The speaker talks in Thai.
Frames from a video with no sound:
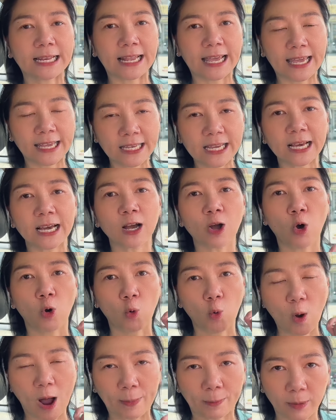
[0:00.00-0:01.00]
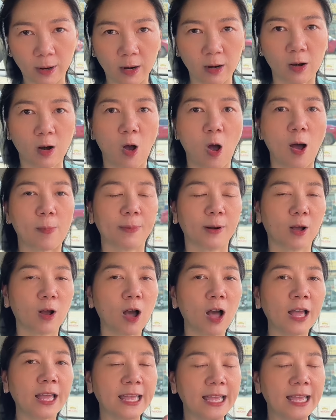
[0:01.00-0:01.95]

เลเยอร์ของความกรอบ แล้วก็